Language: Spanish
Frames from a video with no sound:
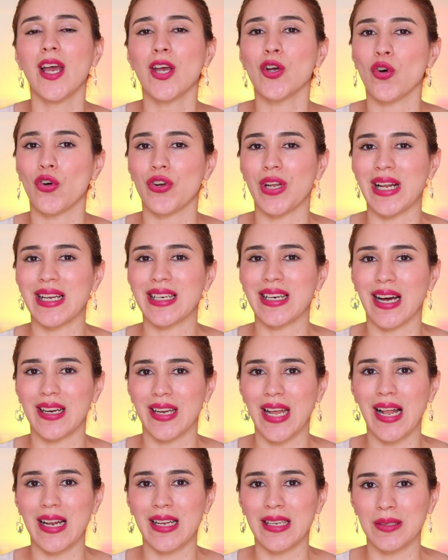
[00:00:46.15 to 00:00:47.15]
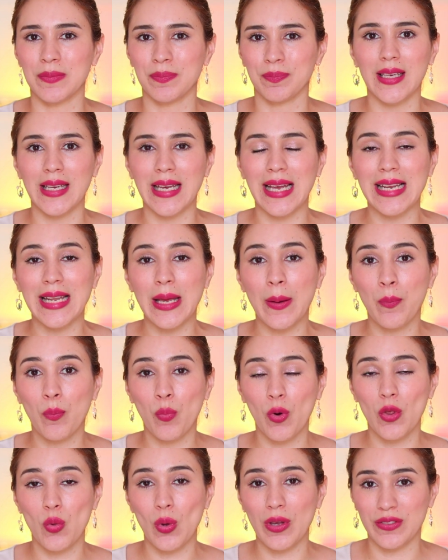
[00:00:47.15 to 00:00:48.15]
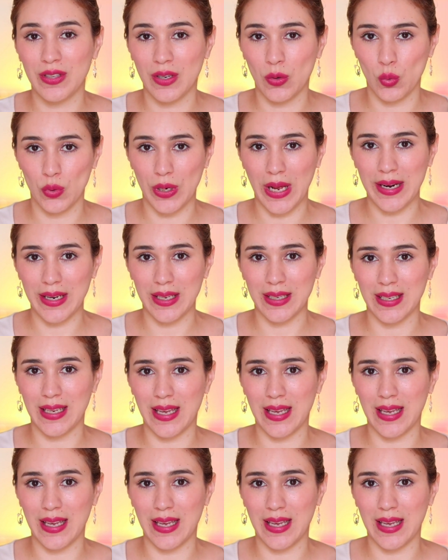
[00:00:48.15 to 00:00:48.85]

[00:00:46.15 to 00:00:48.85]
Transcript: con el canal que les puedo asegurar